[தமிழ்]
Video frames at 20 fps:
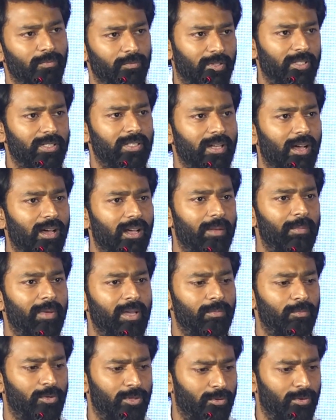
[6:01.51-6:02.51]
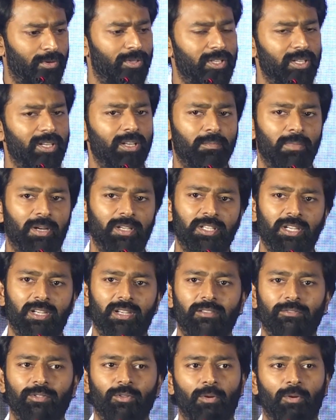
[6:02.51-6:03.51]
ஃபர்ஸ்ட் ஆரம்பிக்கும் போது ஒரு சின்ன
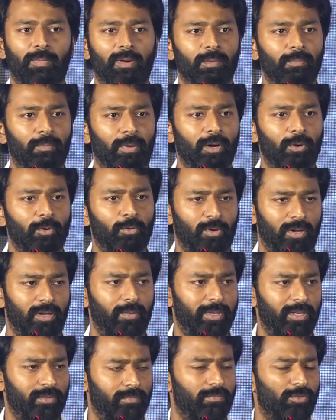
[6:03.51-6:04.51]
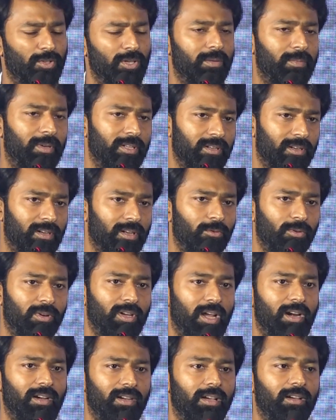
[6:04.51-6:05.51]
பட்ஜெட்டில் ஒரு படம் பண்ணணும் ஒரு ஐ மீன் சின்ன பட்ஜெட்னா ஒரு
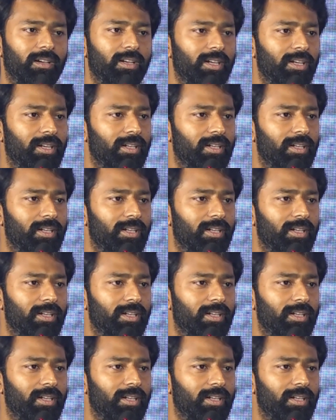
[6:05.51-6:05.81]
கரெக்டாக